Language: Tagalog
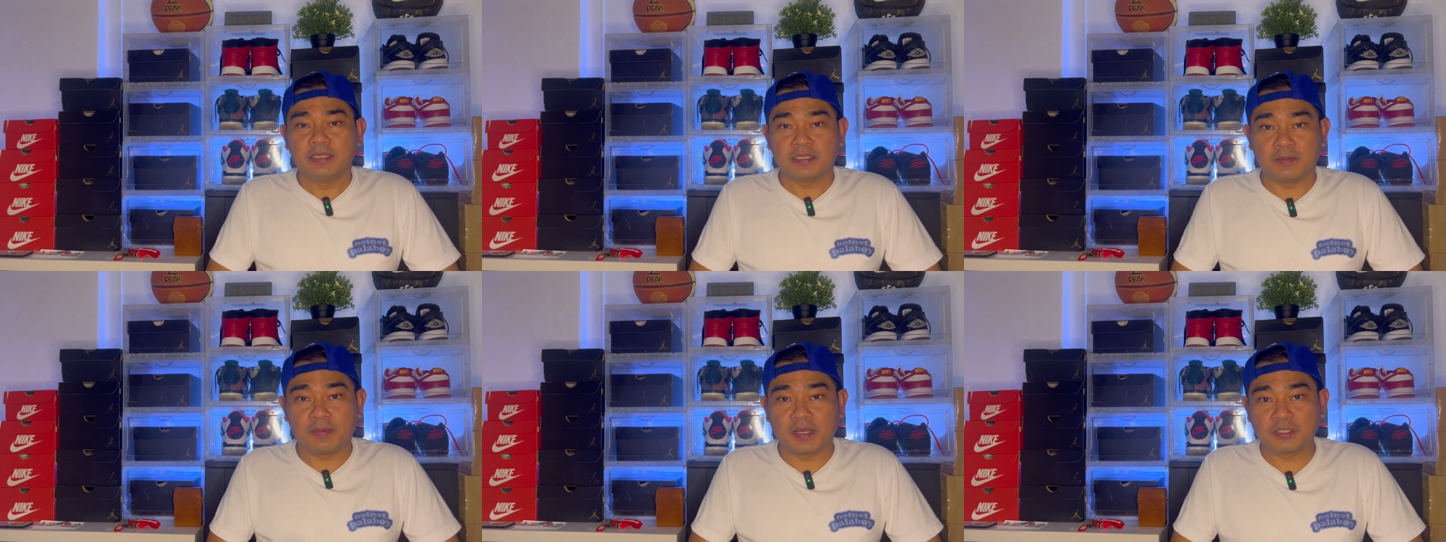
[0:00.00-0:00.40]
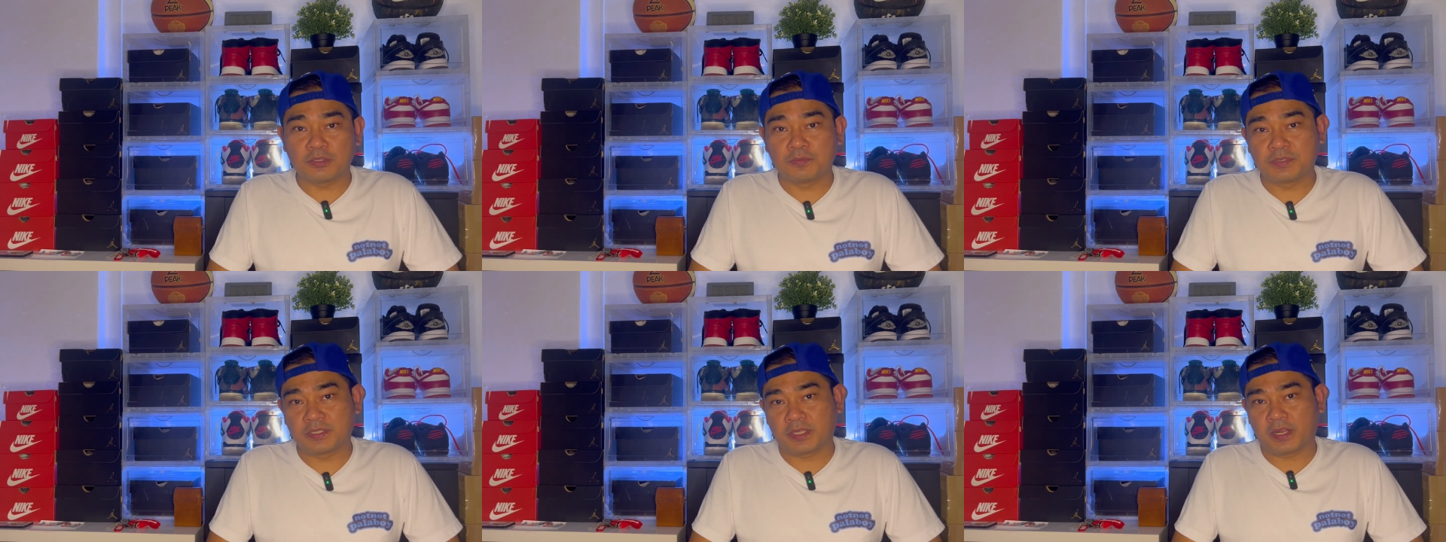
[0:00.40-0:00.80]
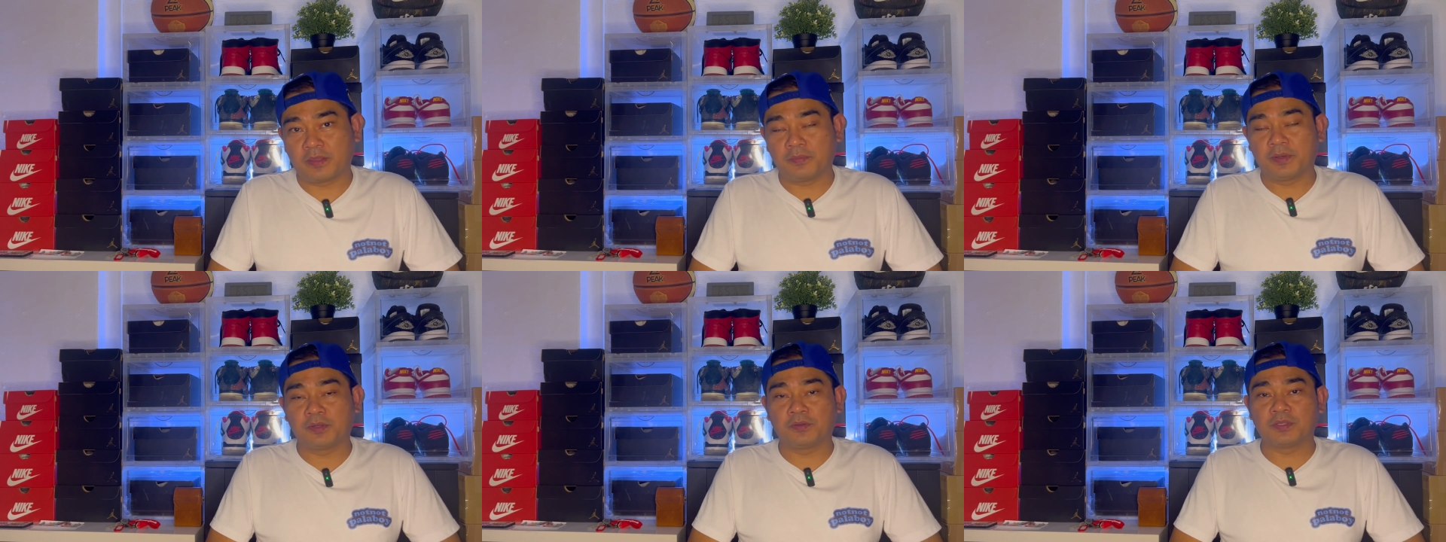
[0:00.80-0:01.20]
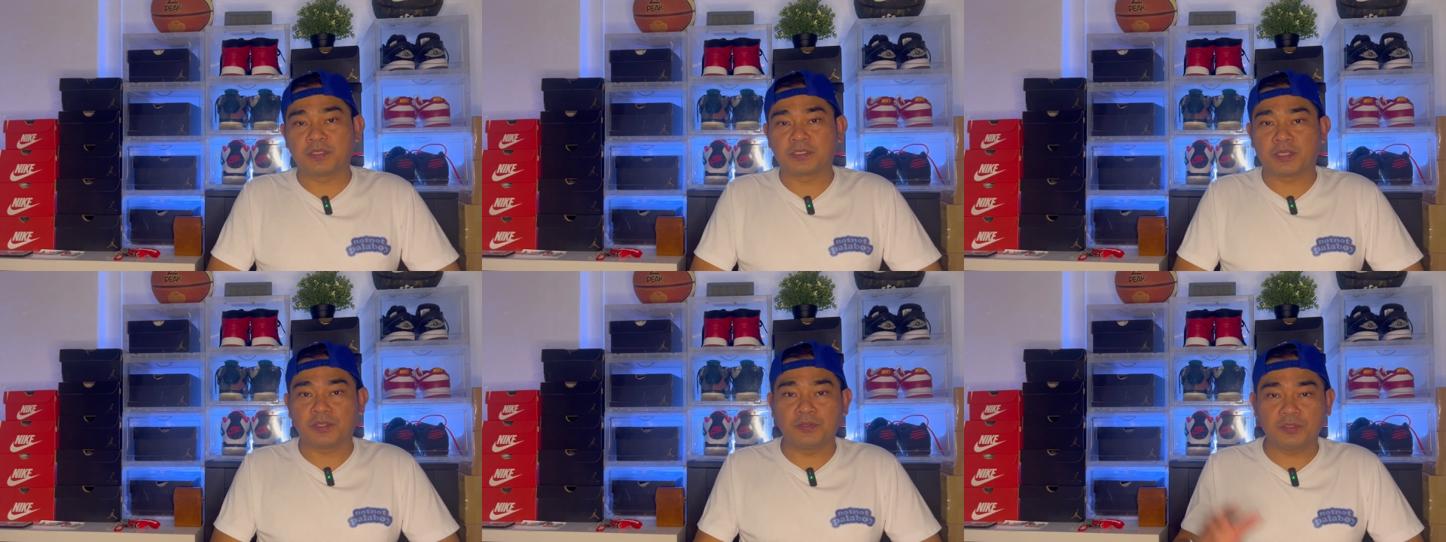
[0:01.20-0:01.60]
sa mga subscriber ko
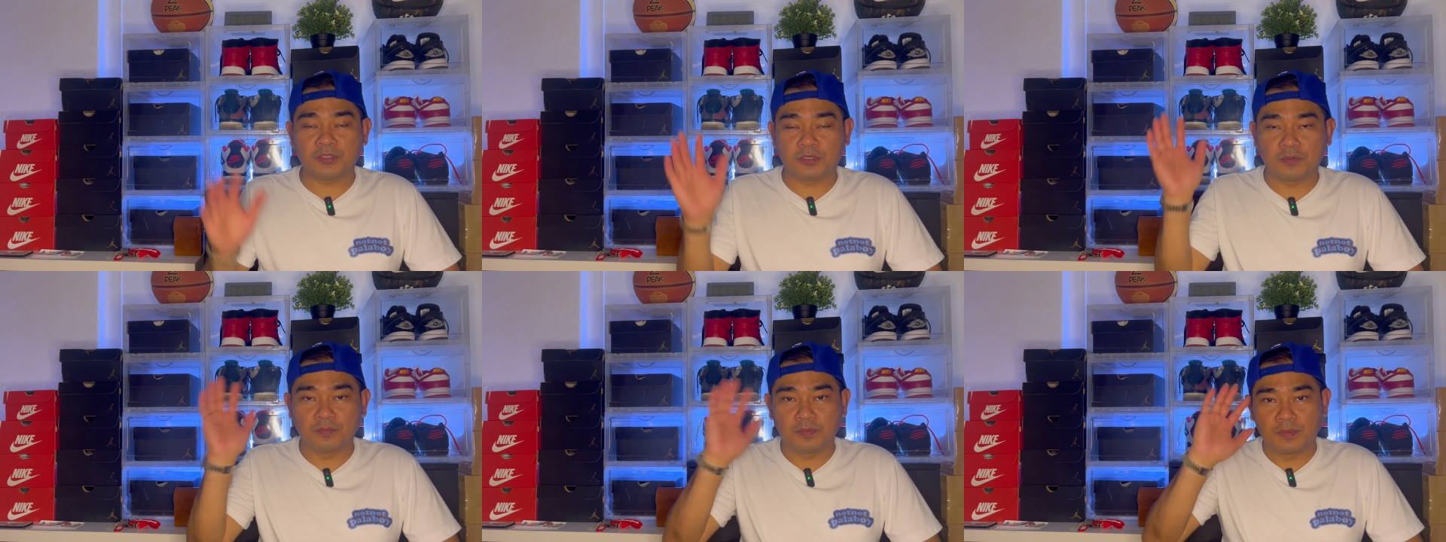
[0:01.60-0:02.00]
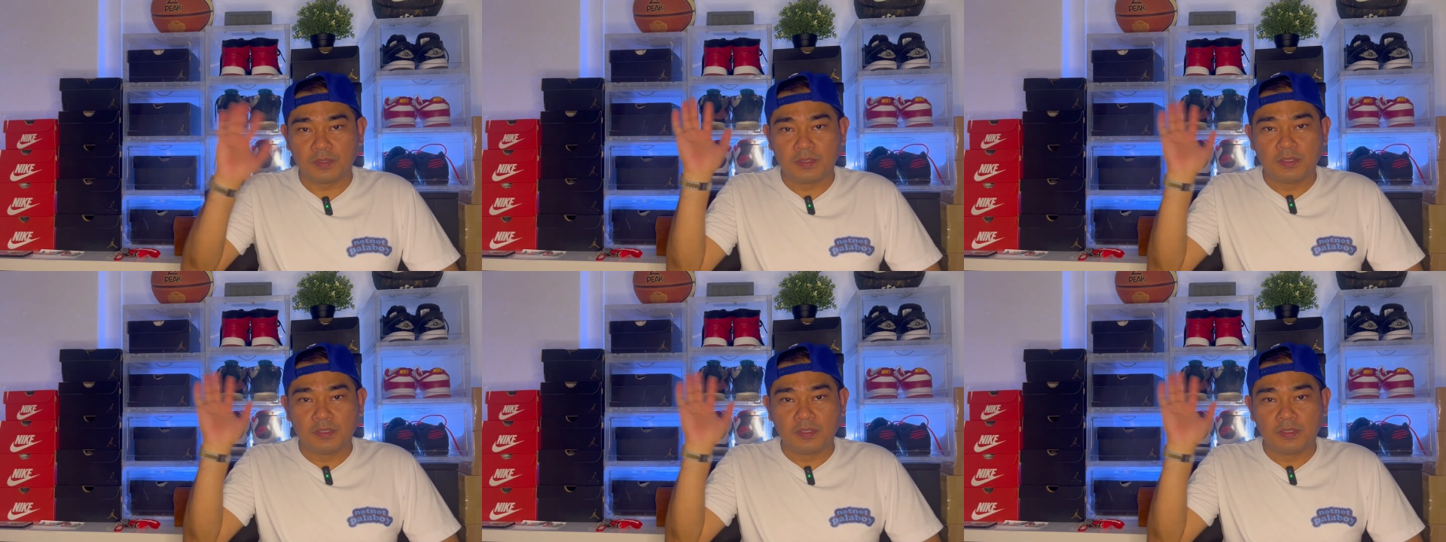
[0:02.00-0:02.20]
dyan sa YouTube.